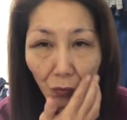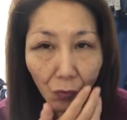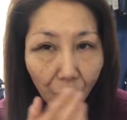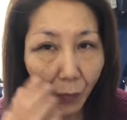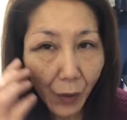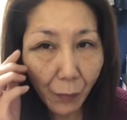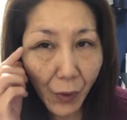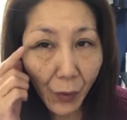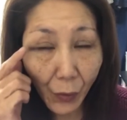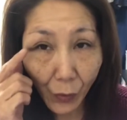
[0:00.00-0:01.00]
ちょっと目
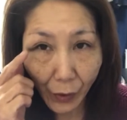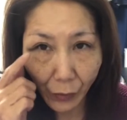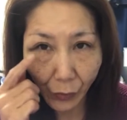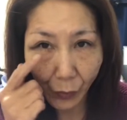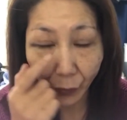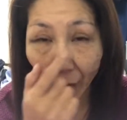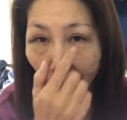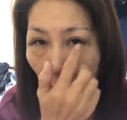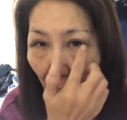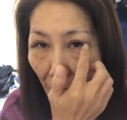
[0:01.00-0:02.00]
目の方はちょっと二
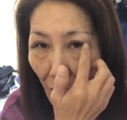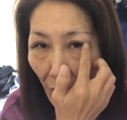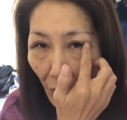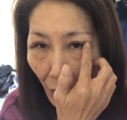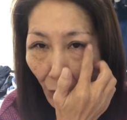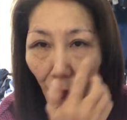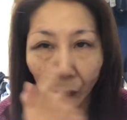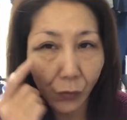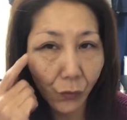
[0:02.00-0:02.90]
重になってるけど